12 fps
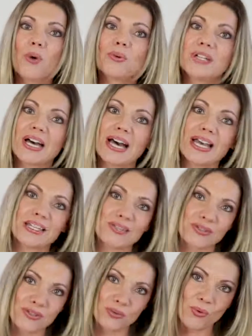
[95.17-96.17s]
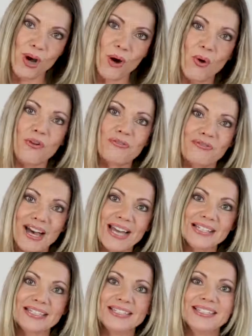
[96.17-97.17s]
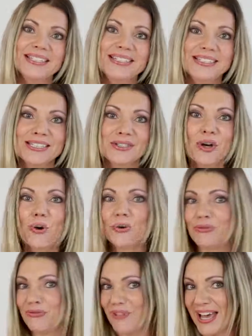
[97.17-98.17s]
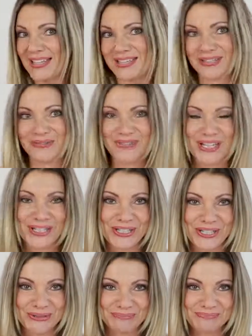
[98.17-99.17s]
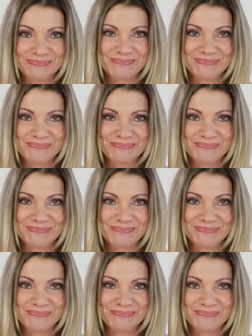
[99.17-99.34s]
und erreichen so auch feine Linien und feinste Fältchen.